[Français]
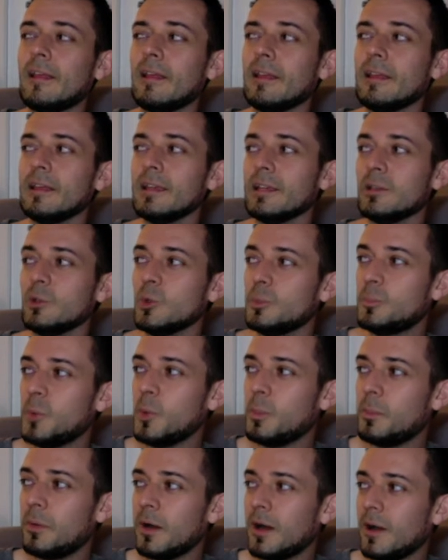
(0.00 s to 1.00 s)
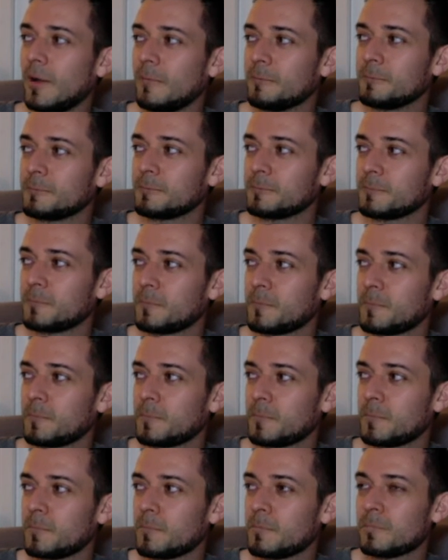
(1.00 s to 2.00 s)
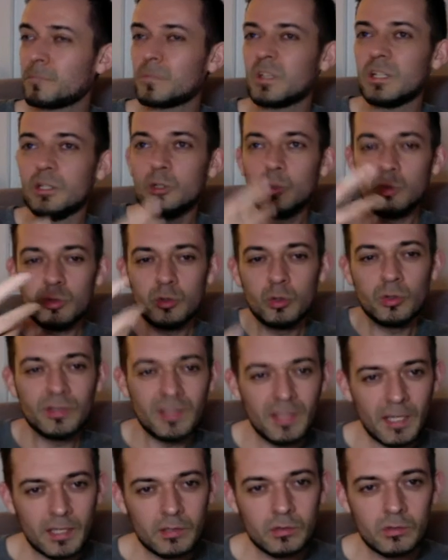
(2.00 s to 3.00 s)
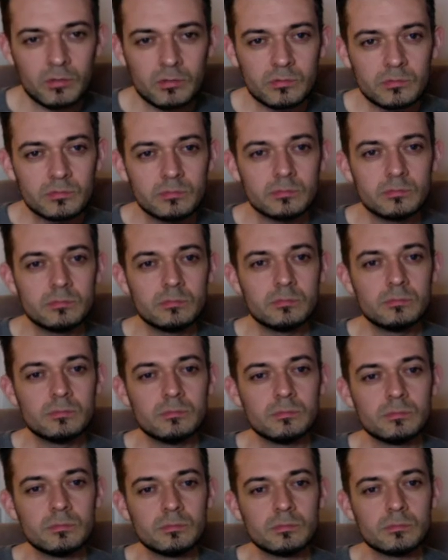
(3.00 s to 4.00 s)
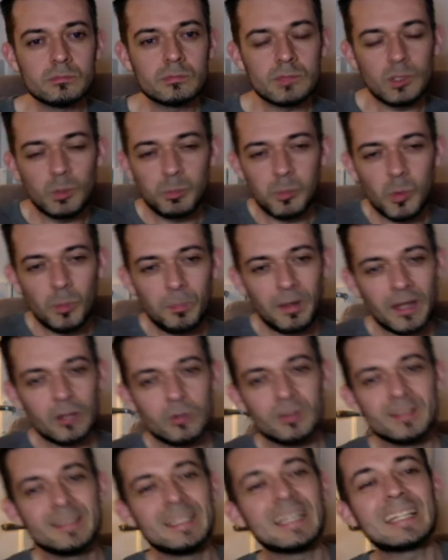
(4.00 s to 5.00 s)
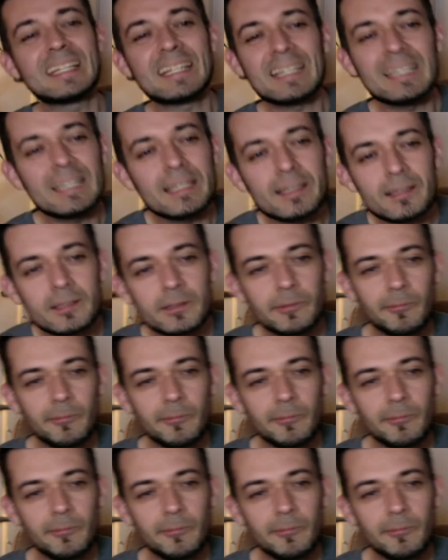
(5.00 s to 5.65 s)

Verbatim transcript: il ne peut pas lui donner un nom. Il ne peut pas le décrire.